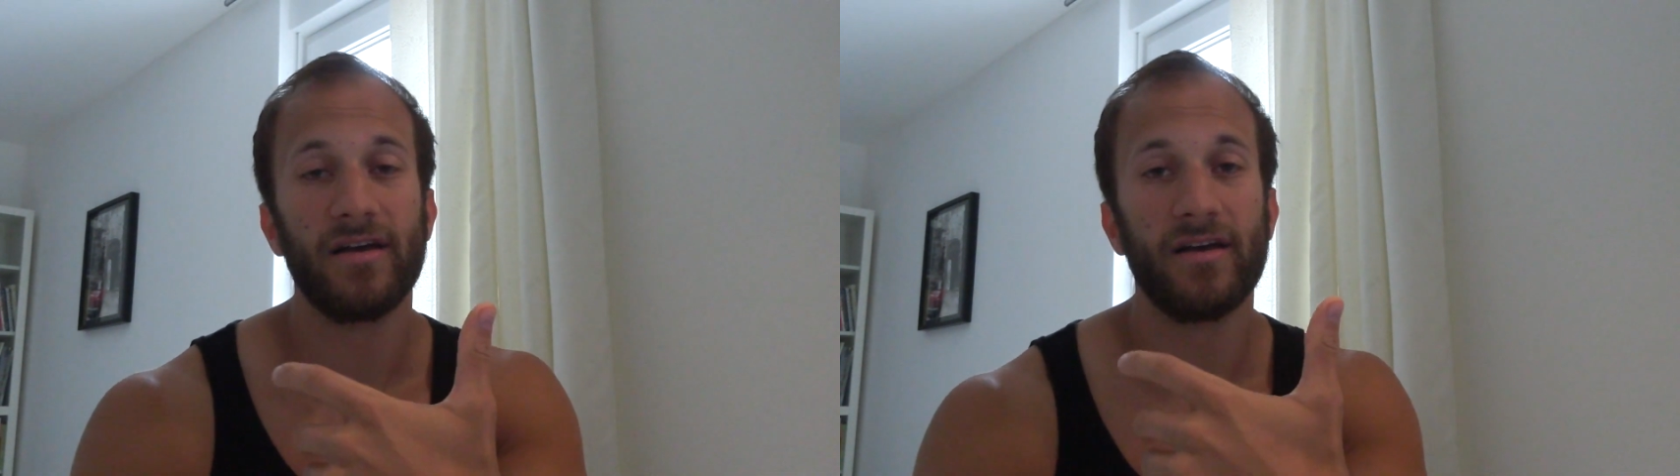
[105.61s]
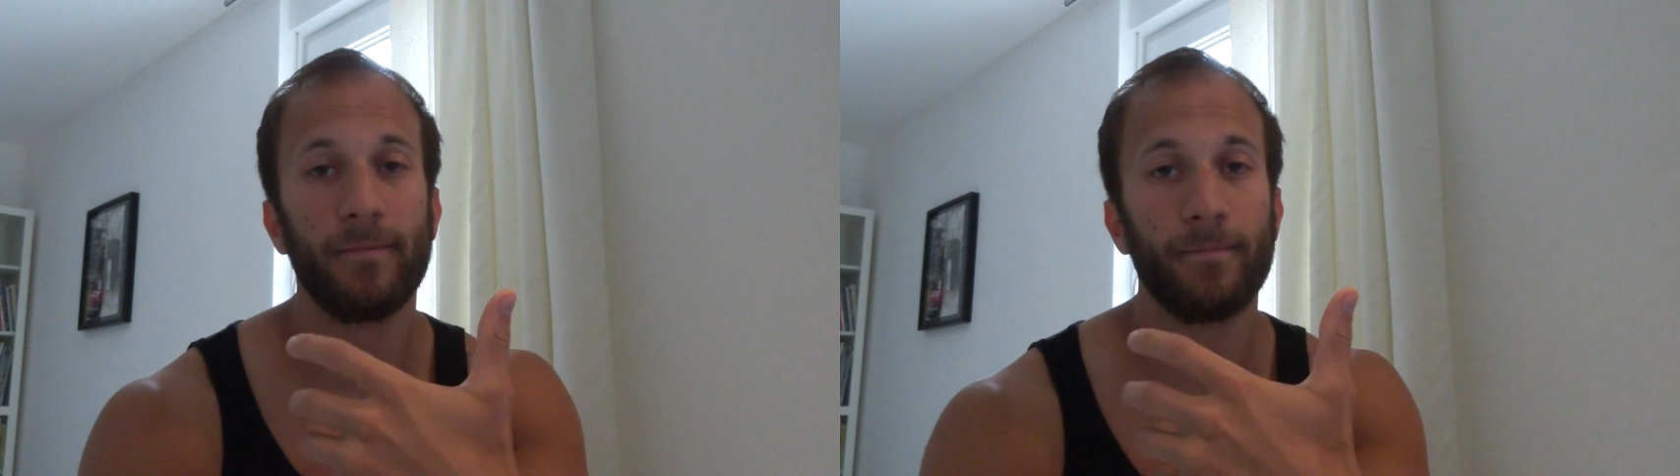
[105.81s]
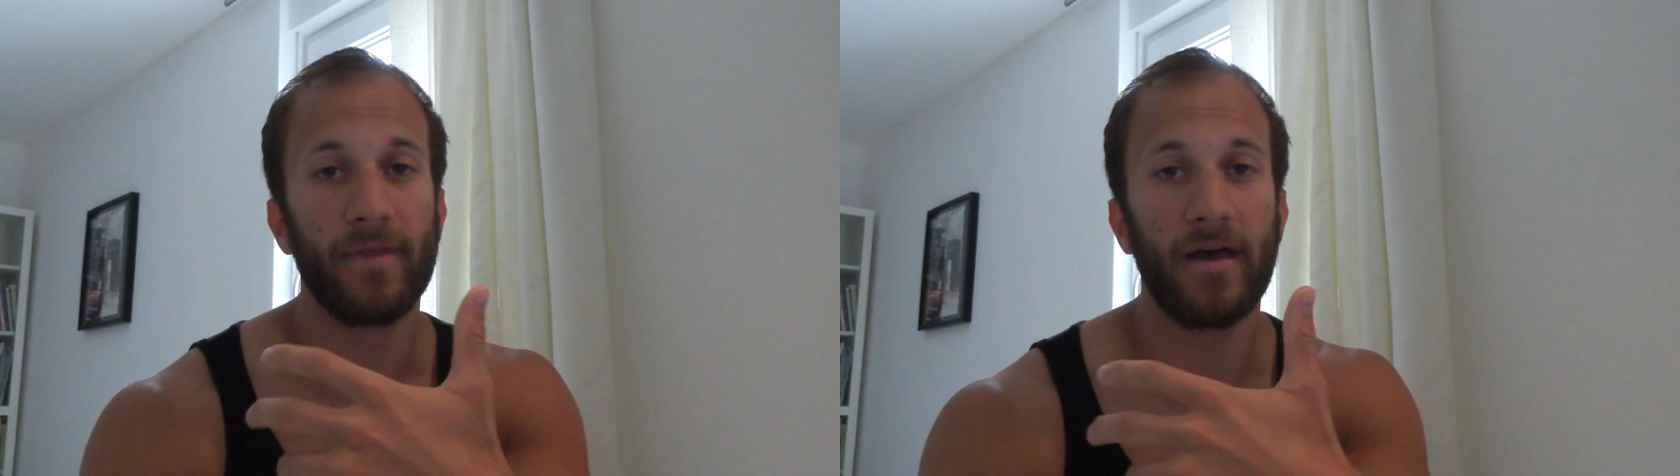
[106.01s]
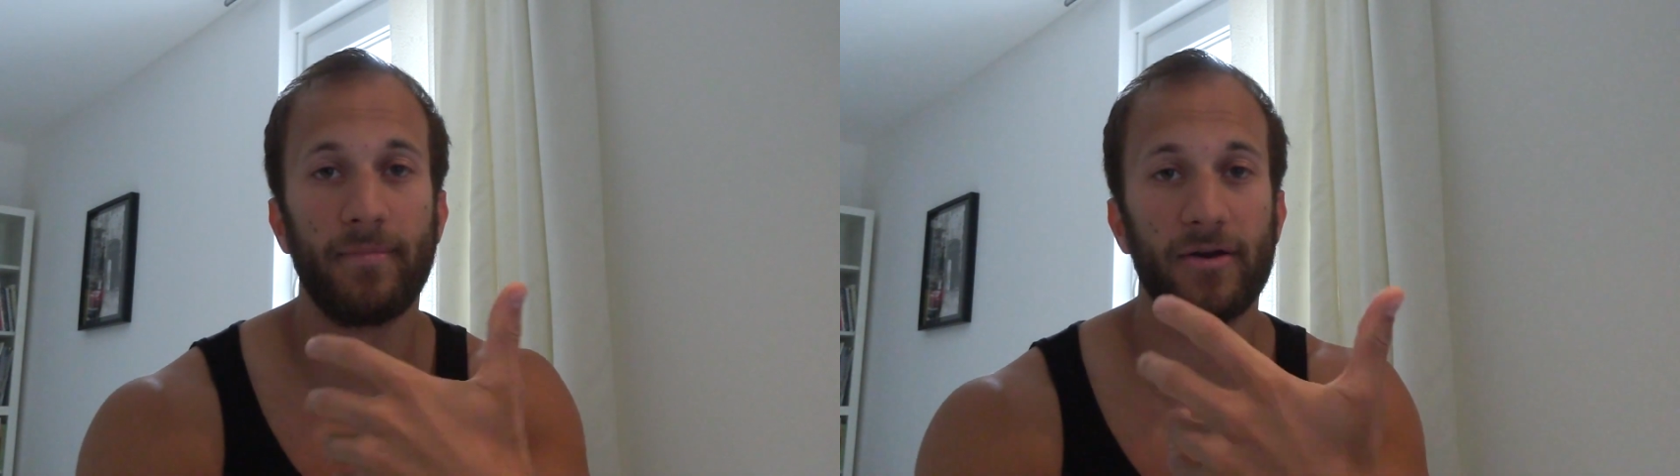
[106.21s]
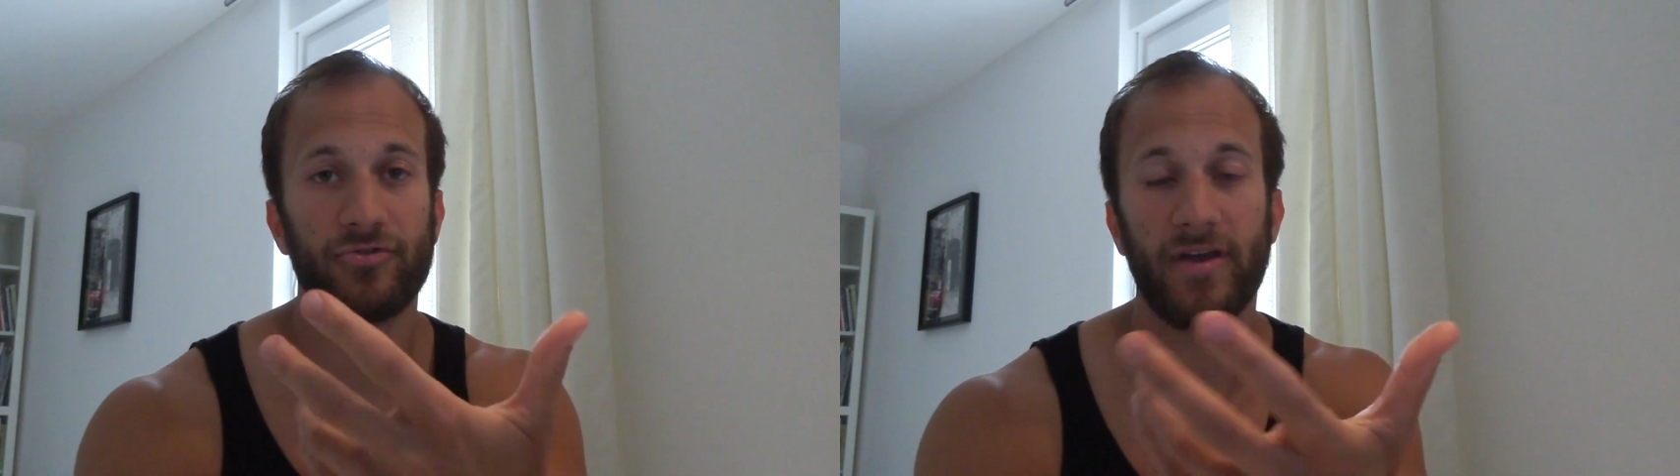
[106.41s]
Ähm, ein
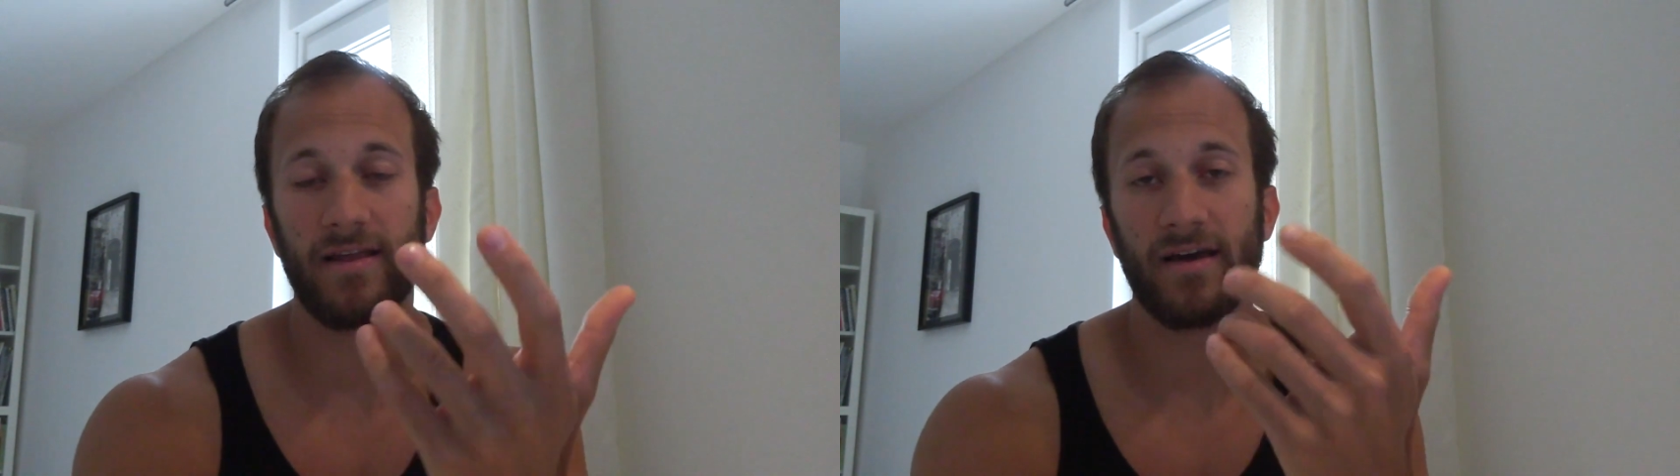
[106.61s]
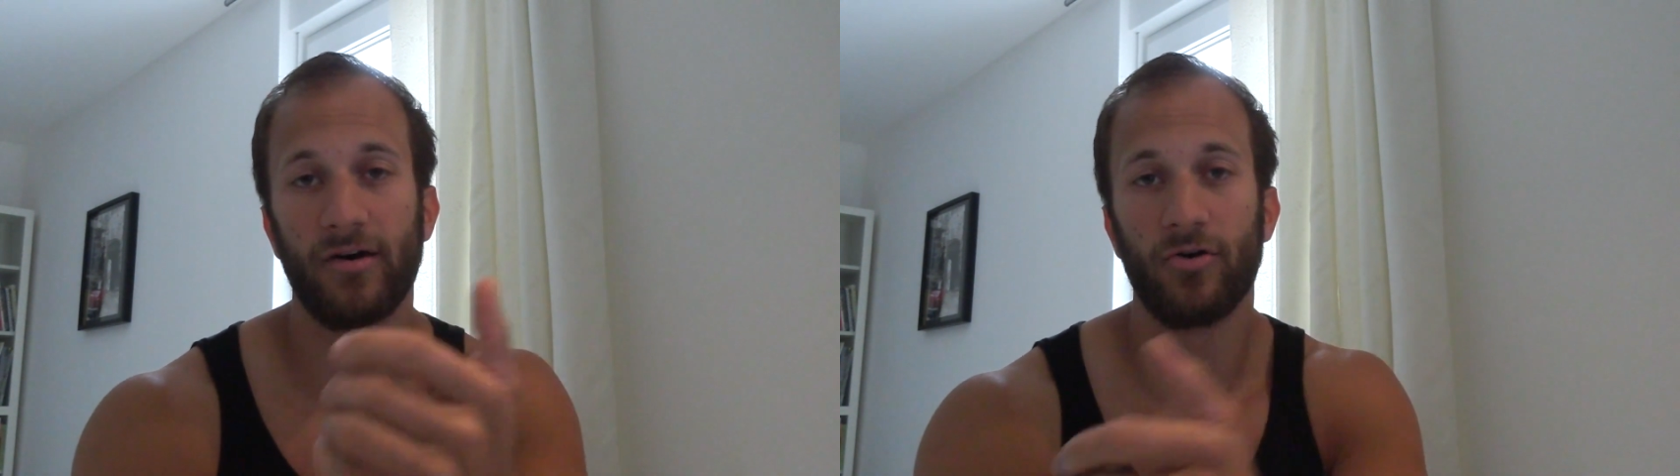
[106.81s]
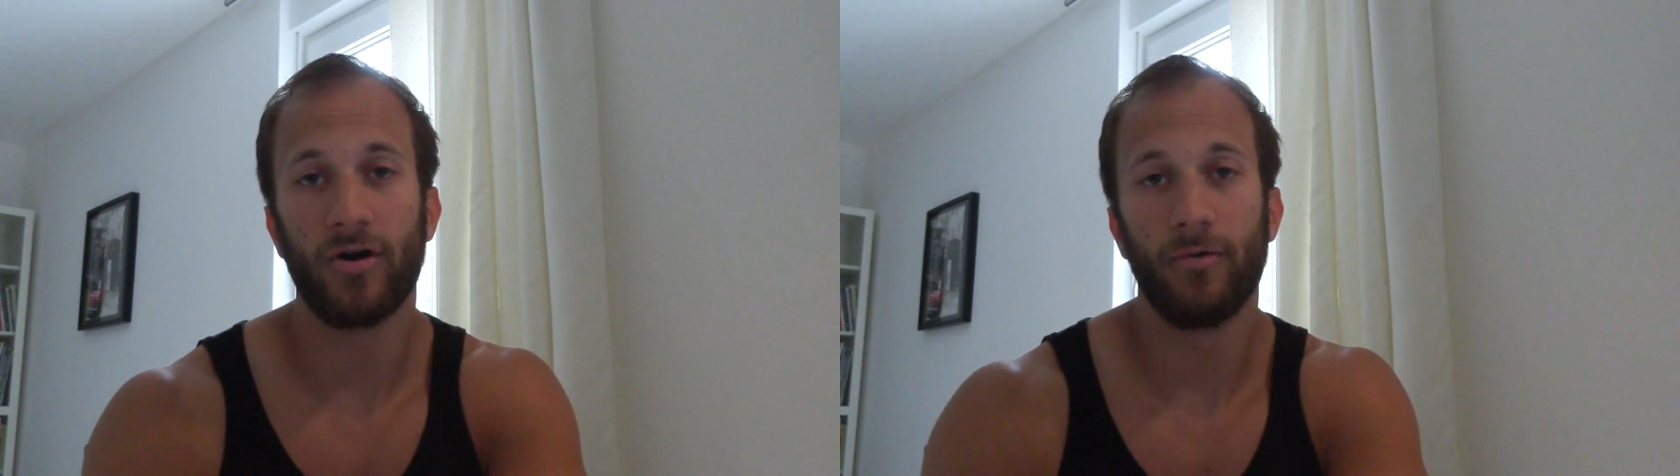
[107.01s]
Balotelli hat auch